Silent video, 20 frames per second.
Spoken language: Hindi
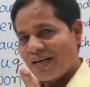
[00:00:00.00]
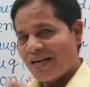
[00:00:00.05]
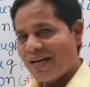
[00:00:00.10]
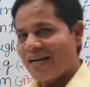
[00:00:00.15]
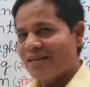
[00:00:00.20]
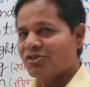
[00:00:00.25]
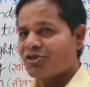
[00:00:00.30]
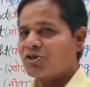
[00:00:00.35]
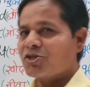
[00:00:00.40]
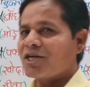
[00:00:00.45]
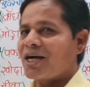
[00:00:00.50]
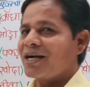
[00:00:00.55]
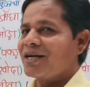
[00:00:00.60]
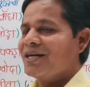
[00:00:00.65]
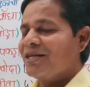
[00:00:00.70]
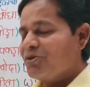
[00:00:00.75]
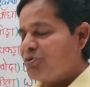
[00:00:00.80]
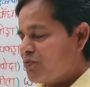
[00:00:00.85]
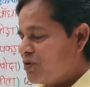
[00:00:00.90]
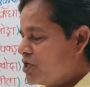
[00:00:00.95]
लेट्स
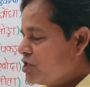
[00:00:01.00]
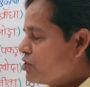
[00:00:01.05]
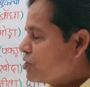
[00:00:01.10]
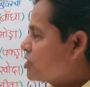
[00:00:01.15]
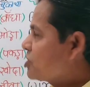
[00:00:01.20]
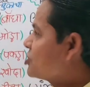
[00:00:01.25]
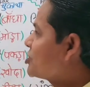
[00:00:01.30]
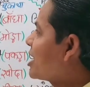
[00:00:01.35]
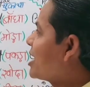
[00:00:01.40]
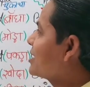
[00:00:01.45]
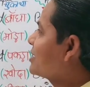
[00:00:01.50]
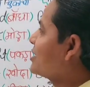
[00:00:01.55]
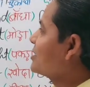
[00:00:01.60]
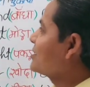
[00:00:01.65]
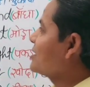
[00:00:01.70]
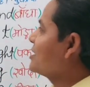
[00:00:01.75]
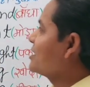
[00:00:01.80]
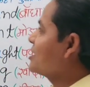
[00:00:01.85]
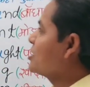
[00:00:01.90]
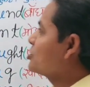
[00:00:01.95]
स्टार्ट वीडियो को स्टार्ट
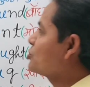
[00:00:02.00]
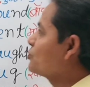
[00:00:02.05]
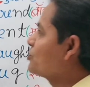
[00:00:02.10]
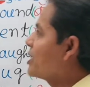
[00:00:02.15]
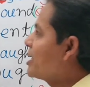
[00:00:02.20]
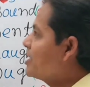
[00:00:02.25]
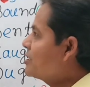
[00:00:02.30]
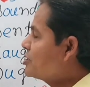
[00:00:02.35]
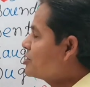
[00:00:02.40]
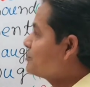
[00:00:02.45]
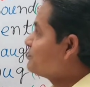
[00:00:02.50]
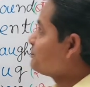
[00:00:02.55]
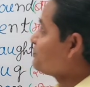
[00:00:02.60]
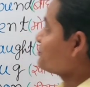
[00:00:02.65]
करते हैं डियर स्टूडेंट्स